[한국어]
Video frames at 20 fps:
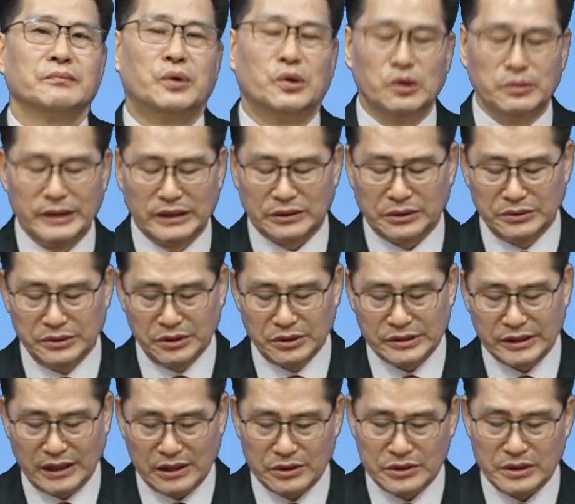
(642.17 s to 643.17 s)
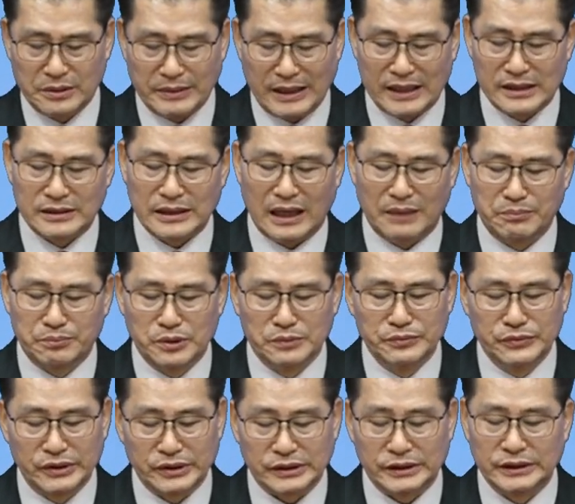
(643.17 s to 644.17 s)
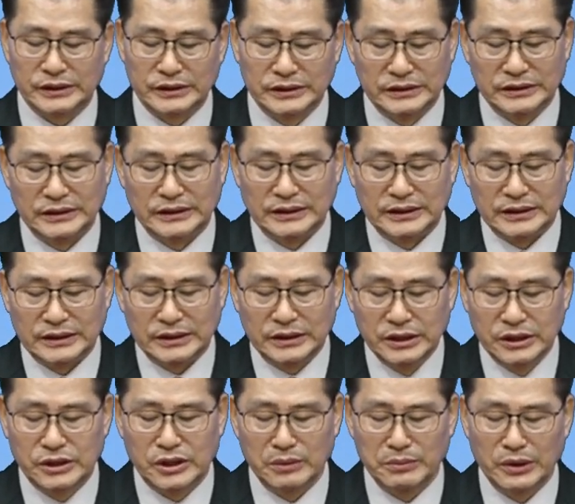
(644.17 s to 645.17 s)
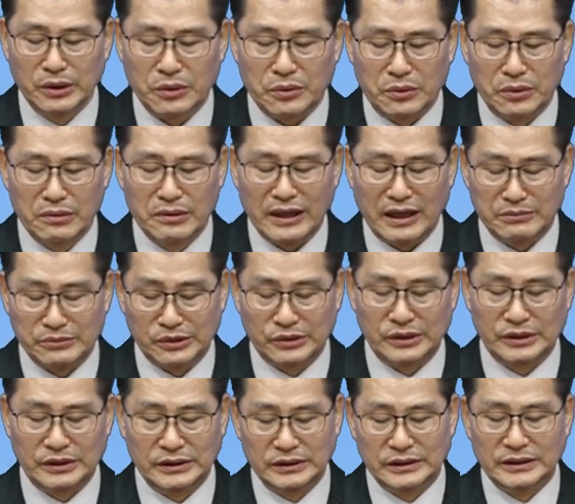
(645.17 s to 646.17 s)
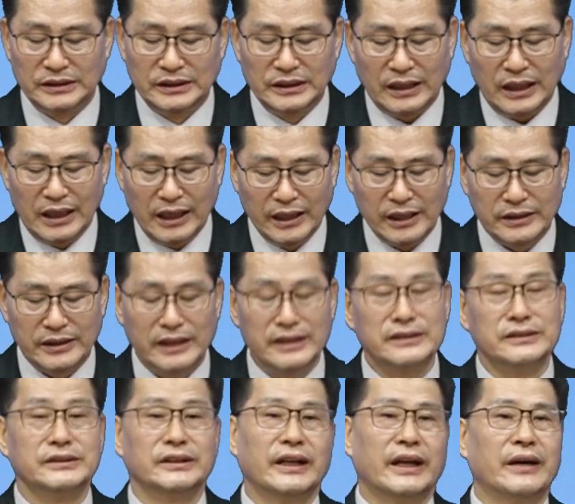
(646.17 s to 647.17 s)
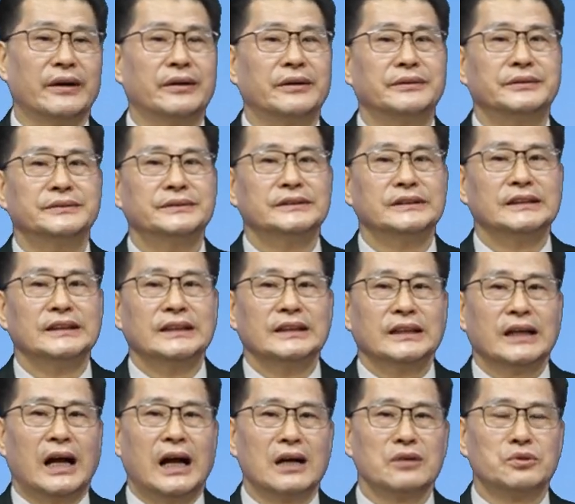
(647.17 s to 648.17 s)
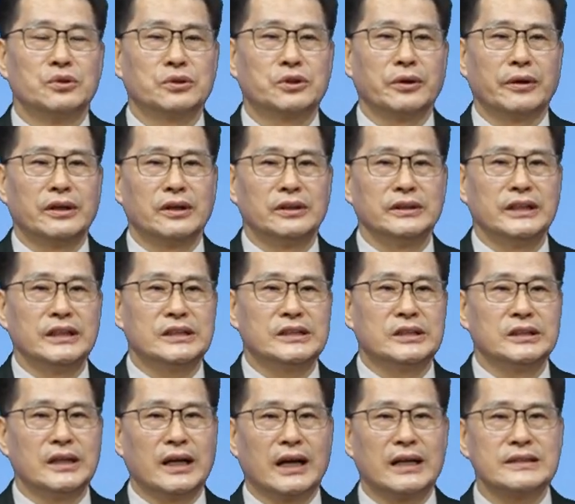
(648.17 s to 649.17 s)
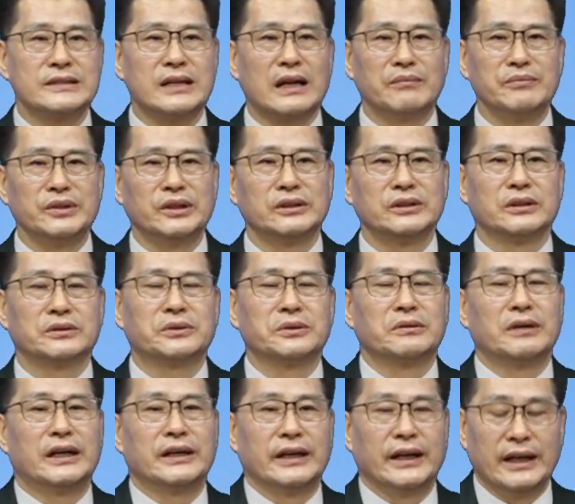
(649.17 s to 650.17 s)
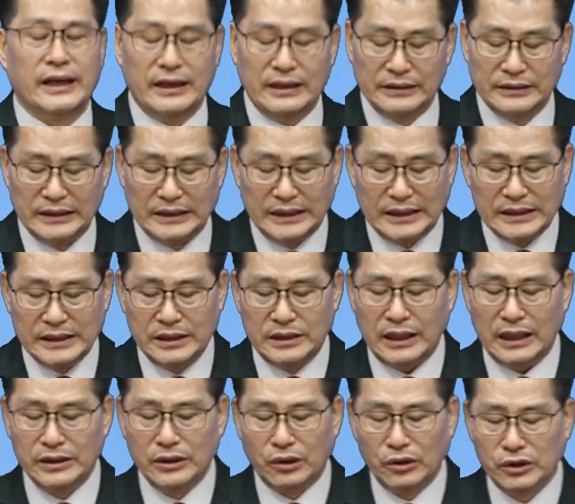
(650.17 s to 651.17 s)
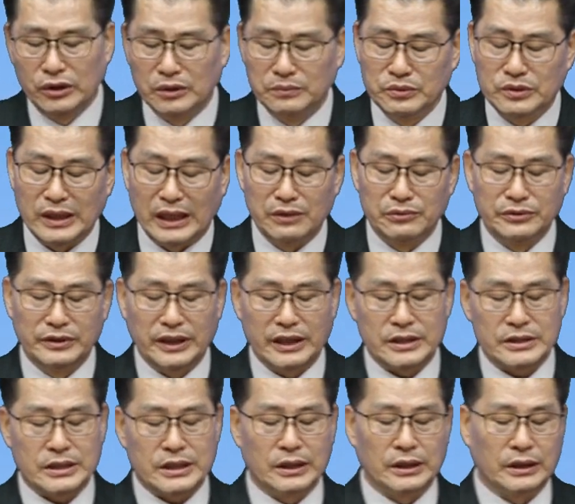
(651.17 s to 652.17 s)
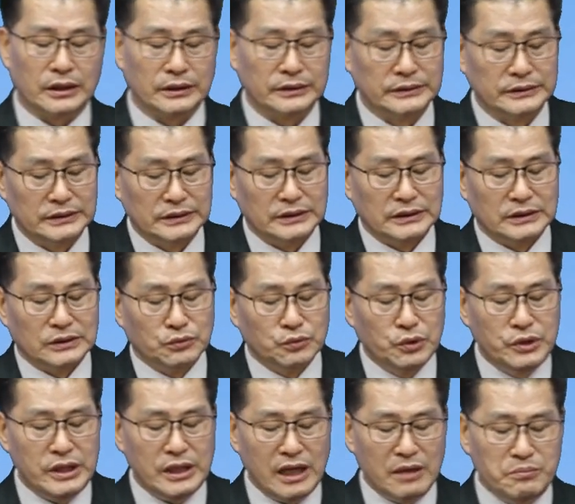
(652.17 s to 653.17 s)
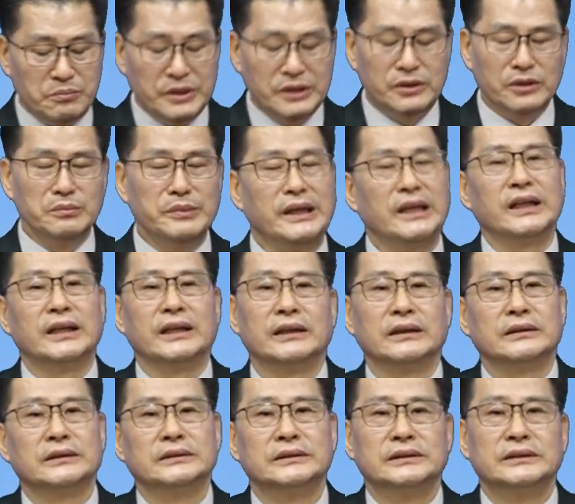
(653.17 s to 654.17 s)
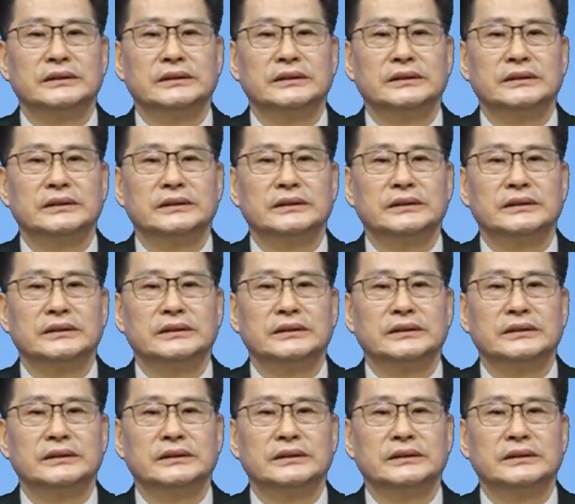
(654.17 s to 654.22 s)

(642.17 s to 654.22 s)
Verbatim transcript: 복음의 동역자로서 많은 아픔들을 느끼며 공감을 하게 됐는데요. 한국교회는 이 지나간 3년여 동안에 이러한 어려움 가운데에서 우리의 믿음이